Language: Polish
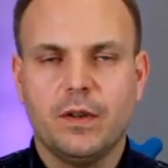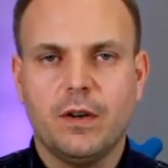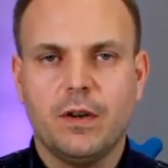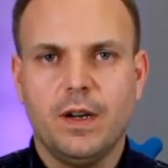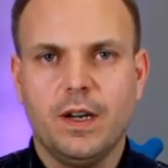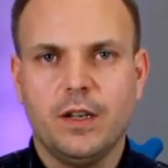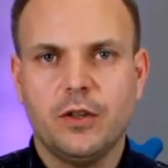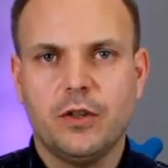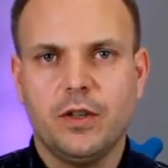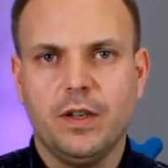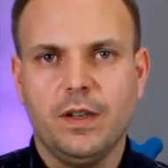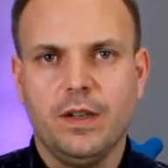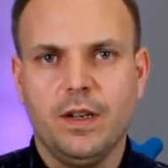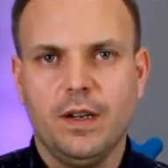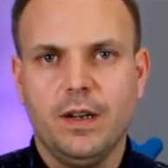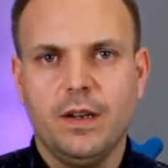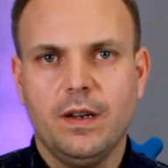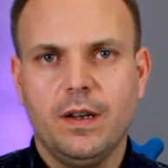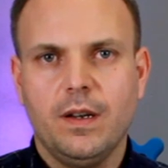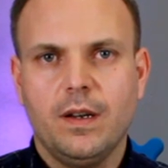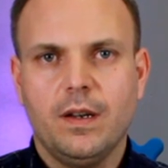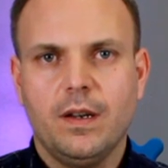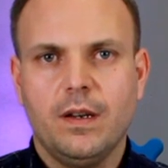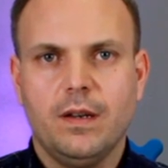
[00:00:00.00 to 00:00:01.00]
kojarzenie
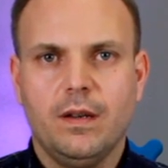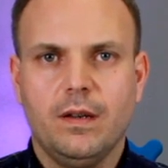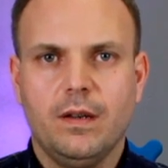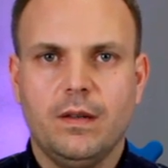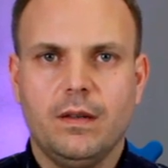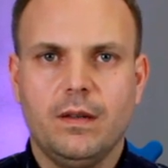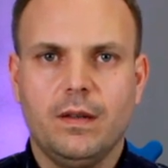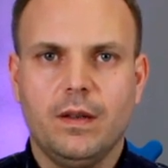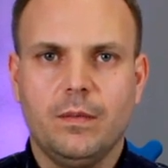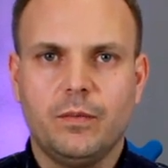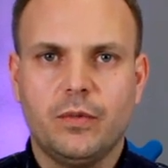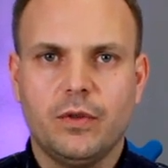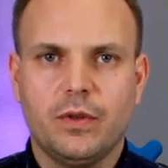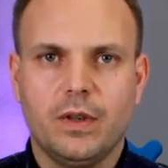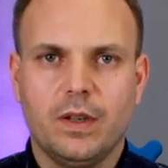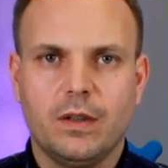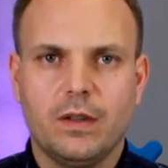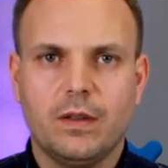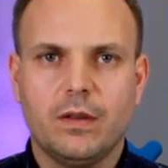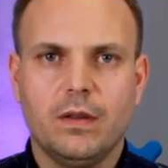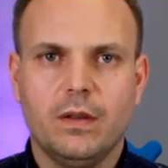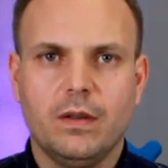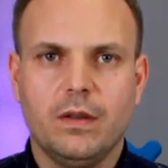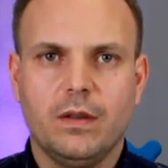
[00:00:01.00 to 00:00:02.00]
e, na
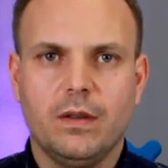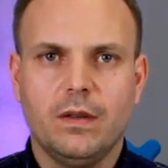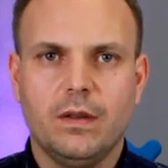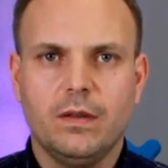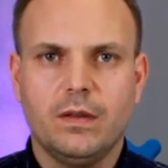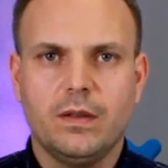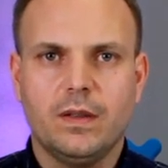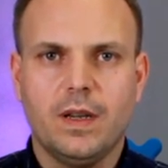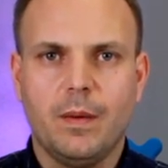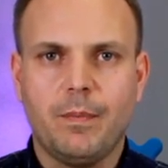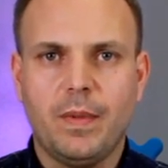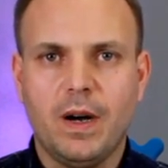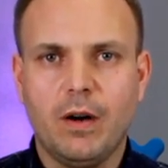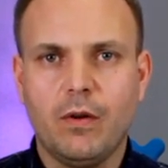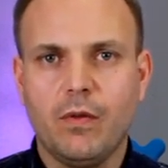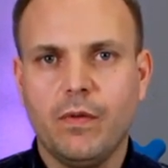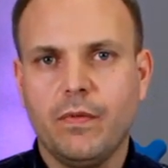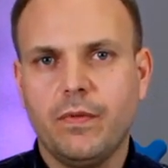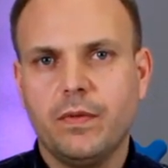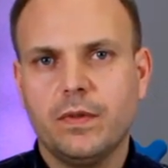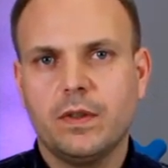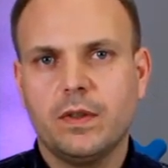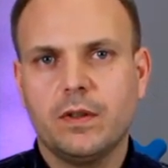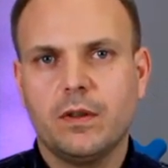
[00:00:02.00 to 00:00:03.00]
przykład
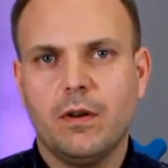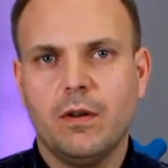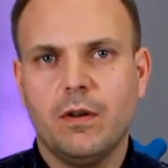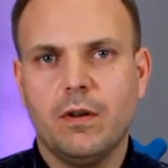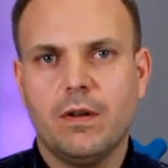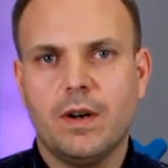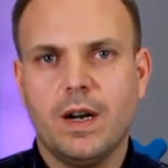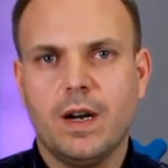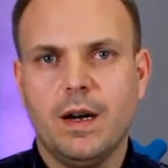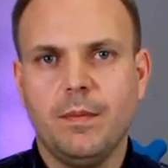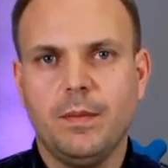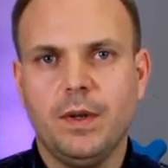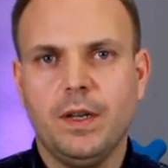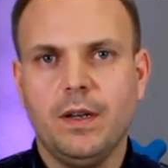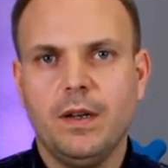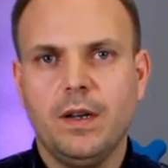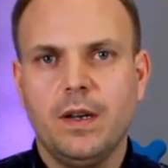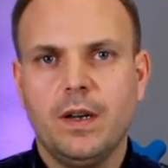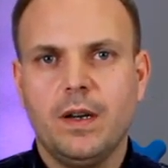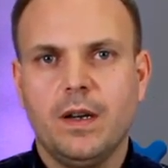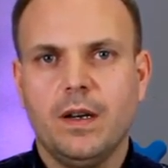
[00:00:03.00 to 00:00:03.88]
zapachów z kolorami,